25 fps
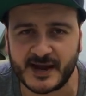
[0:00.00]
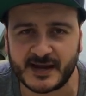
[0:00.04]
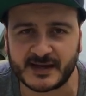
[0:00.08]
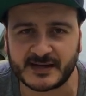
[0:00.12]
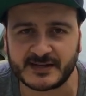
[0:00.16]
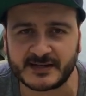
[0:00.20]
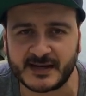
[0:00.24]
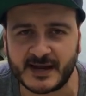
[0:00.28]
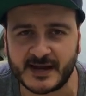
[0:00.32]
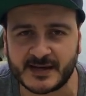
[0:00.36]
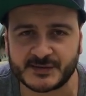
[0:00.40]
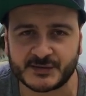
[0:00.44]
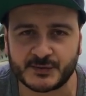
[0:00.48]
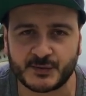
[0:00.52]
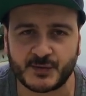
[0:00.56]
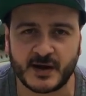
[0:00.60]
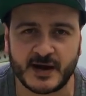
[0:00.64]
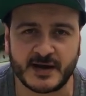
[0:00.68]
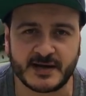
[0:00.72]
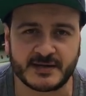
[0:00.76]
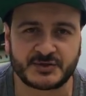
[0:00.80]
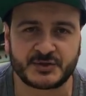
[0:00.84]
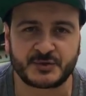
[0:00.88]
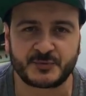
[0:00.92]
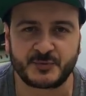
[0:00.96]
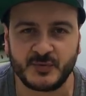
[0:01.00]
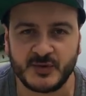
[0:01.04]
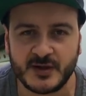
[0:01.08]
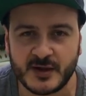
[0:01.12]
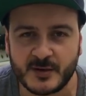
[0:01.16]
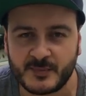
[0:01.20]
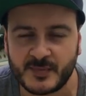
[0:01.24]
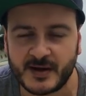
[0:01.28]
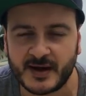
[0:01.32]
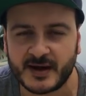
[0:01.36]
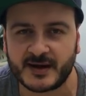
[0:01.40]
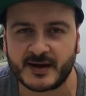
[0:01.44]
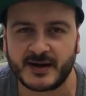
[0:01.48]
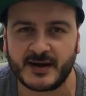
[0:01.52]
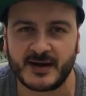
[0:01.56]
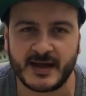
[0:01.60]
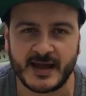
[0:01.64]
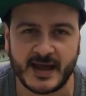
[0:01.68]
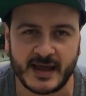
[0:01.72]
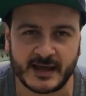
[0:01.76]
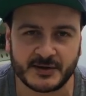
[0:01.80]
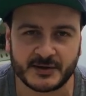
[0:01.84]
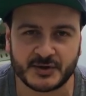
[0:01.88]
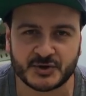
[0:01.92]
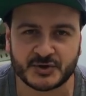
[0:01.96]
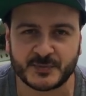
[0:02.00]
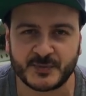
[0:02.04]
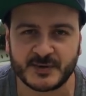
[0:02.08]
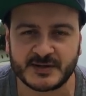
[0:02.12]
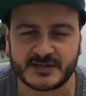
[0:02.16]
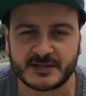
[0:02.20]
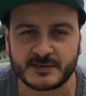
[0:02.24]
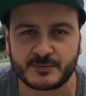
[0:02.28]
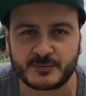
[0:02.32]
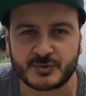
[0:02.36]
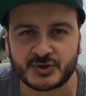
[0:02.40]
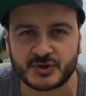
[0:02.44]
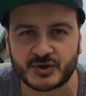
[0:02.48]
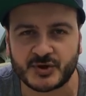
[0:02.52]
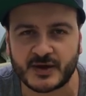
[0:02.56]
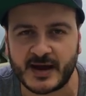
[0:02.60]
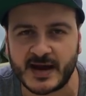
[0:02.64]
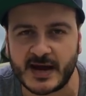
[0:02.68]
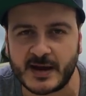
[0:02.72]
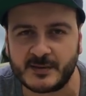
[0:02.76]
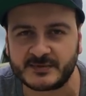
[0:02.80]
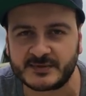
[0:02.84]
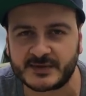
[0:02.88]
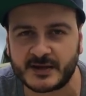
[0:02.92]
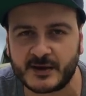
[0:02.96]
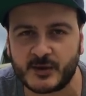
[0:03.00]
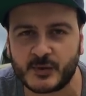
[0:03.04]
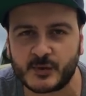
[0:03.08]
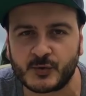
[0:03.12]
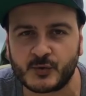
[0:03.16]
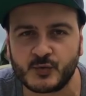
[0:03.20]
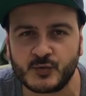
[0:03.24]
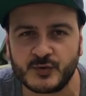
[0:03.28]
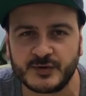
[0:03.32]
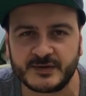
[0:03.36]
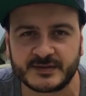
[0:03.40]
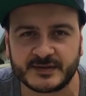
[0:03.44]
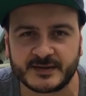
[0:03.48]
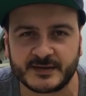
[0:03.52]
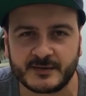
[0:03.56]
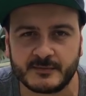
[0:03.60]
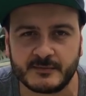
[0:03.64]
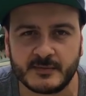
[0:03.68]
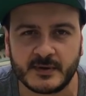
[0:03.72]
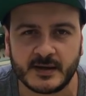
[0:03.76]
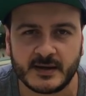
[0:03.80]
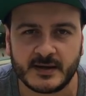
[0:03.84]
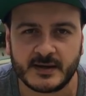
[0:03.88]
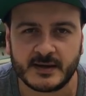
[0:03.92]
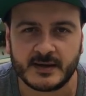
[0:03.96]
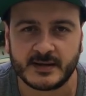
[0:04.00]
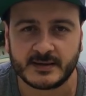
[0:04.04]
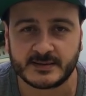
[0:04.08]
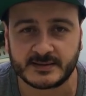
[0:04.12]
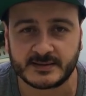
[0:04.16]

eigentlich eher so als Spielmacher hängende Spitze beschreibt, der auch gut im